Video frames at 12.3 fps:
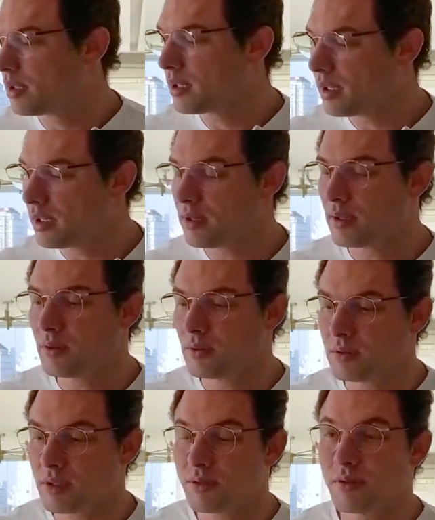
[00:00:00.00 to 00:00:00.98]
Cara,
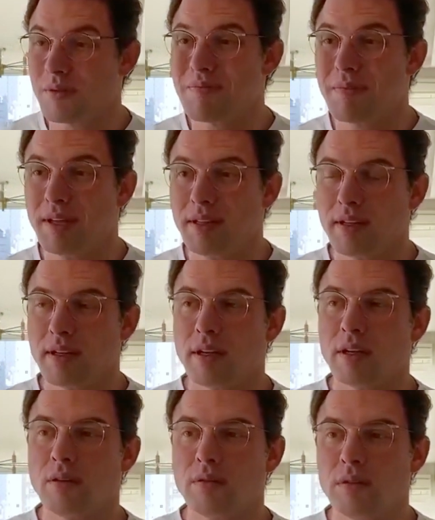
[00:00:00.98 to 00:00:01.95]
ultrassom é bem
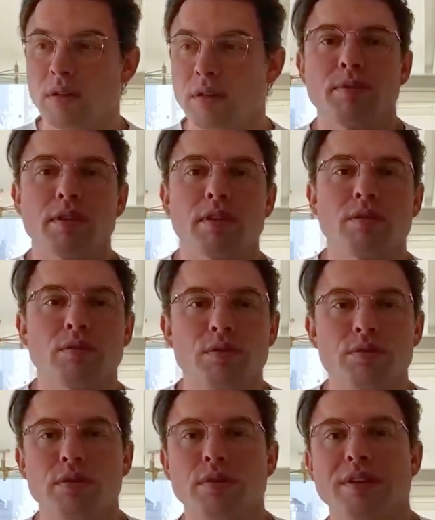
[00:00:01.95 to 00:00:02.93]
legal para
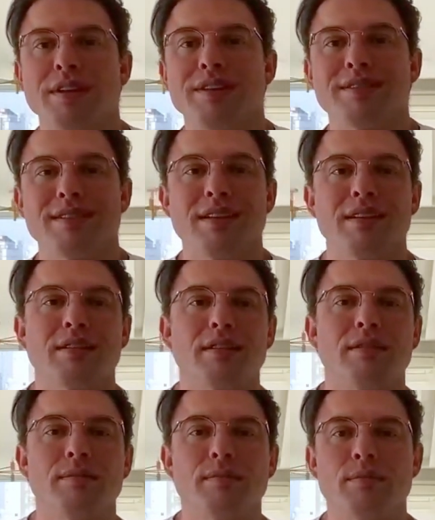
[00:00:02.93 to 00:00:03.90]
gordura localizada,
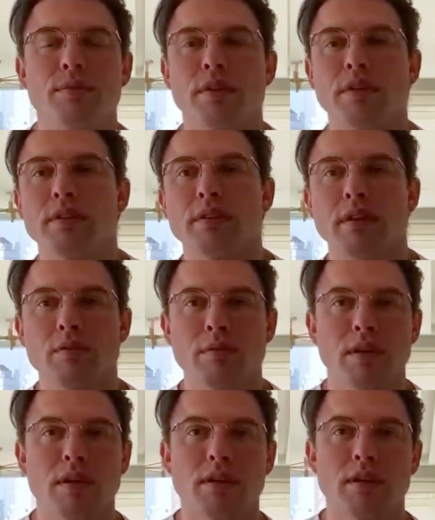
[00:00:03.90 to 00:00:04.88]
né? Porque ele tem
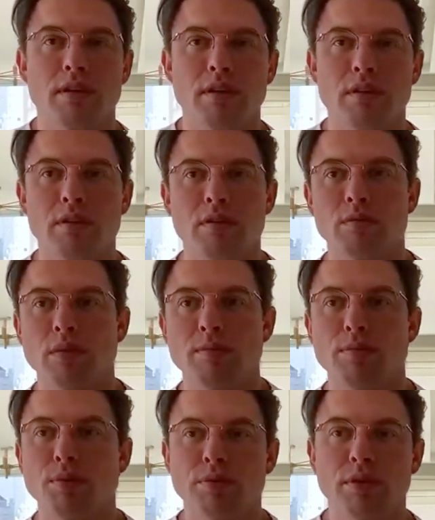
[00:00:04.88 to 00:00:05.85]
uma uma
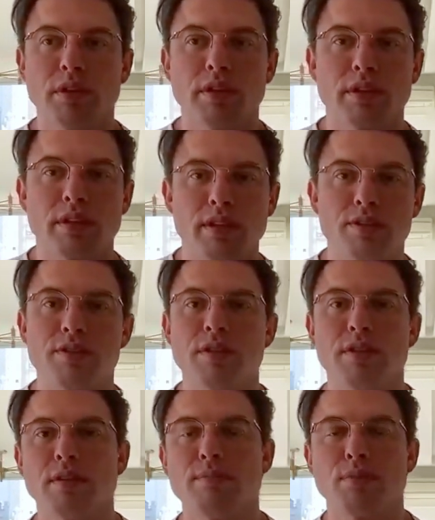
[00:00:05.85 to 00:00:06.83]
ponteira que é
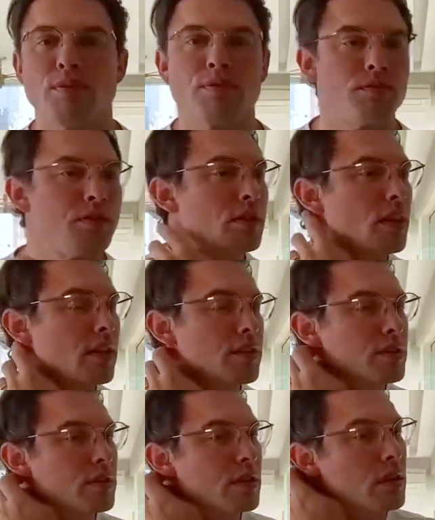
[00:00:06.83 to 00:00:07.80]
de
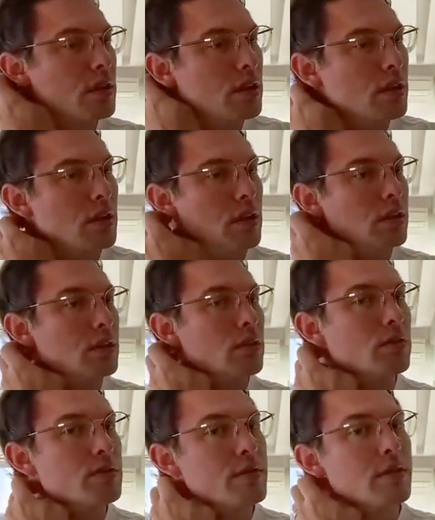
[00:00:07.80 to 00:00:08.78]
profundidade. Então,
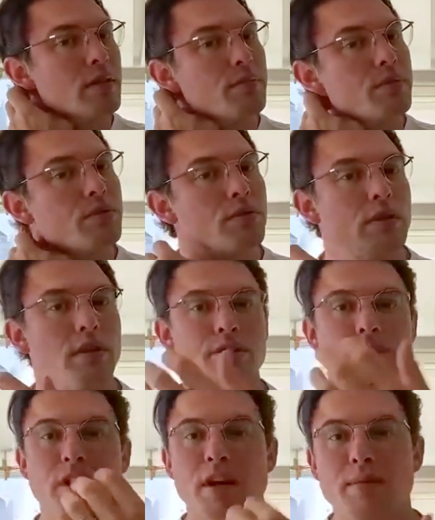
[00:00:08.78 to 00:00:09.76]
quando você tem a pessoa que ela
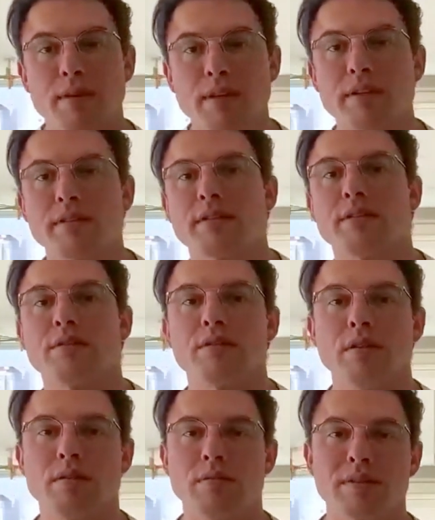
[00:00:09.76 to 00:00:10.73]
já emagreceu,
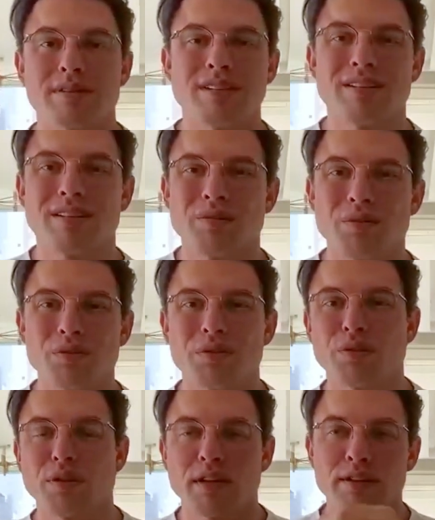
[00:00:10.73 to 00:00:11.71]
mas ela tem gordura
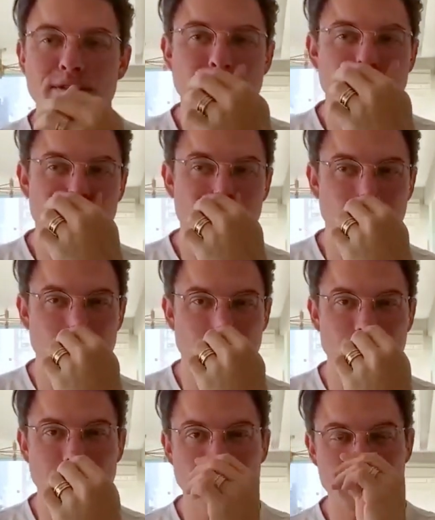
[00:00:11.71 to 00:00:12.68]
localizada em
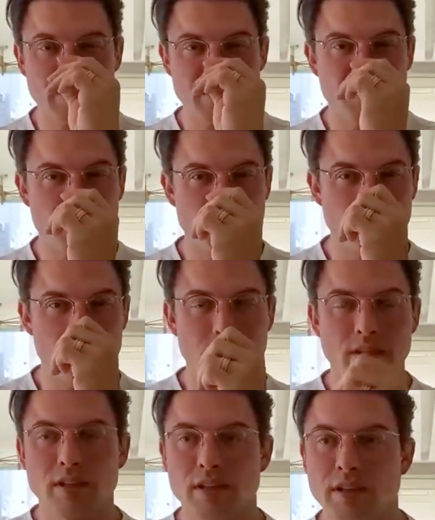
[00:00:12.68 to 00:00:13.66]
determinadas regiões e
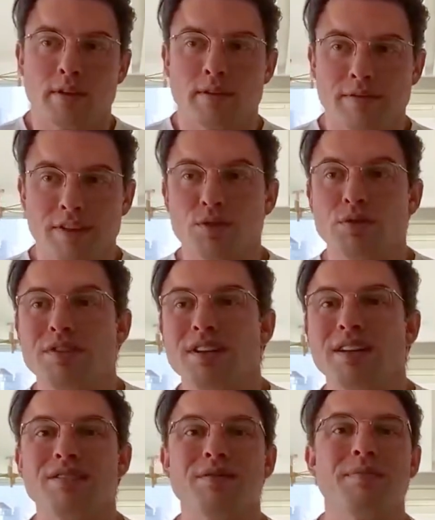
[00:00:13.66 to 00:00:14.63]
que vai
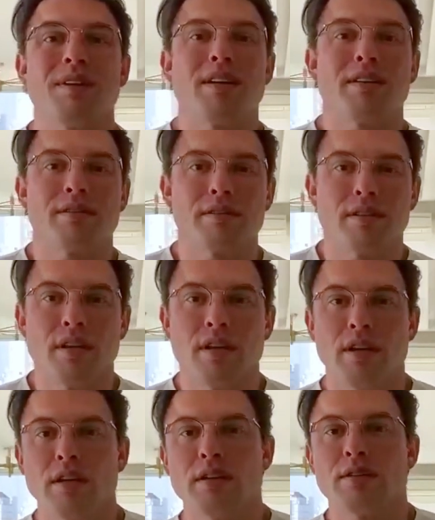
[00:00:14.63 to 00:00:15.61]
judiar demais,
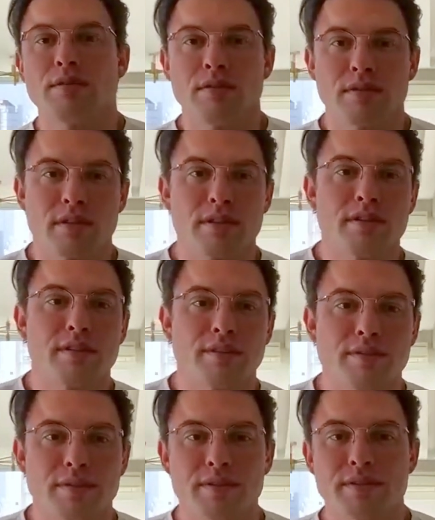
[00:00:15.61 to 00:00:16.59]
se você quiser
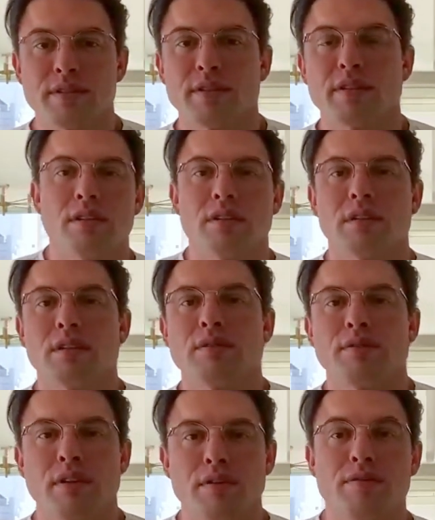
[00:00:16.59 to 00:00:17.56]
fazer, né,
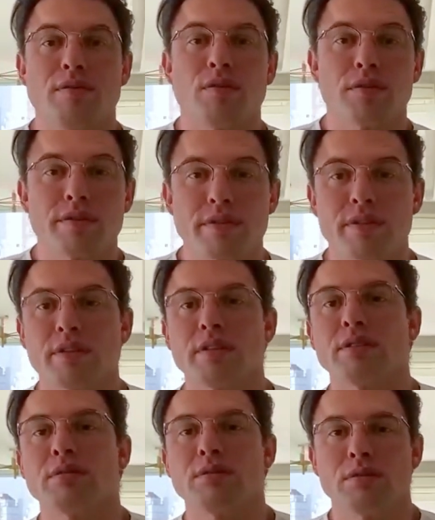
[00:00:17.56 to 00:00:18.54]
ficar
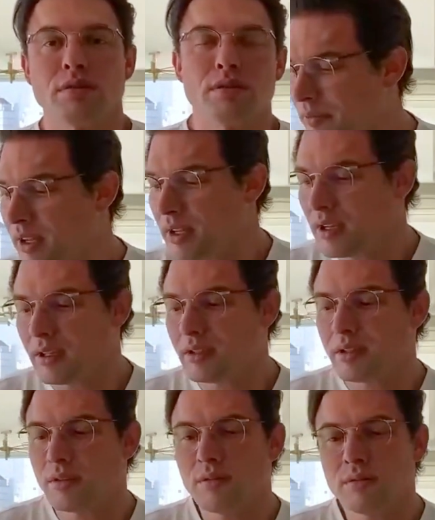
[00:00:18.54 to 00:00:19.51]
forçando.
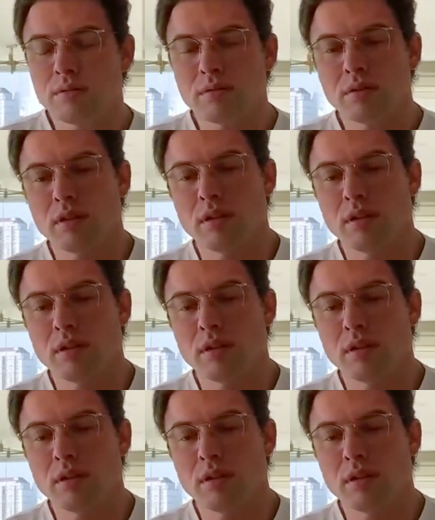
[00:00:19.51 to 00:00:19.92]
Então,